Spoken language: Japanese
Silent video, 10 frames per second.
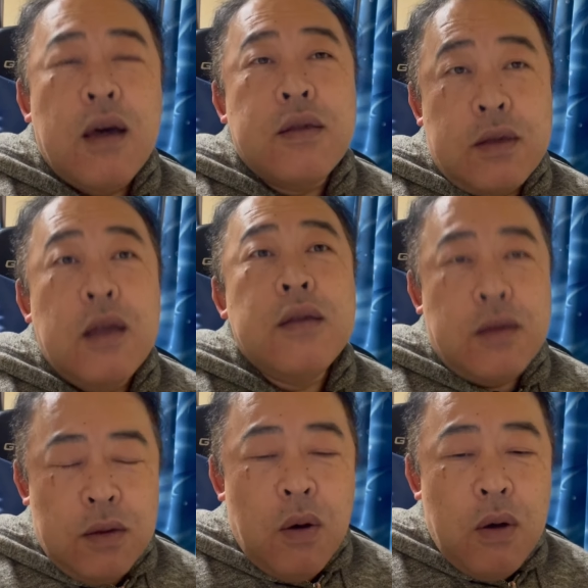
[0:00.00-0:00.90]
はずなんで
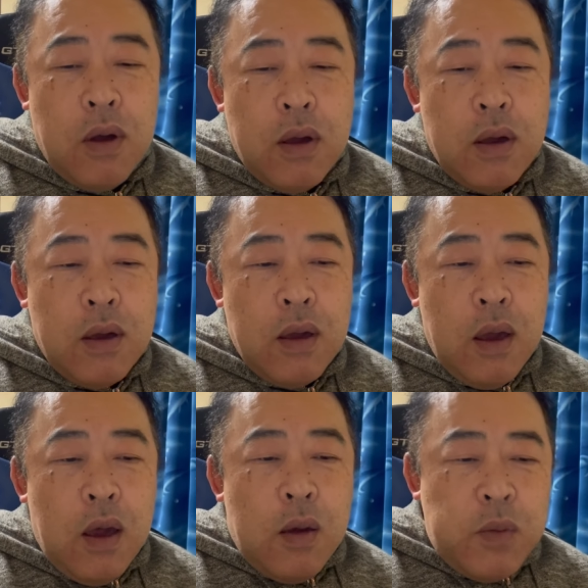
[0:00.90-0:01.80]
すよ
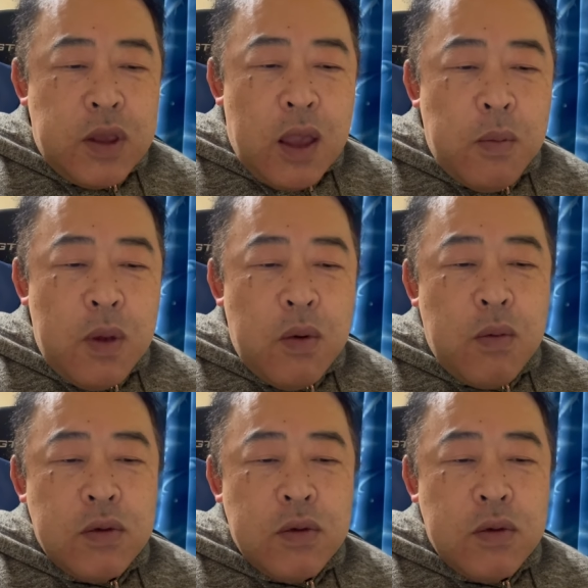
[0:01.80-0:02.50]
見た目もも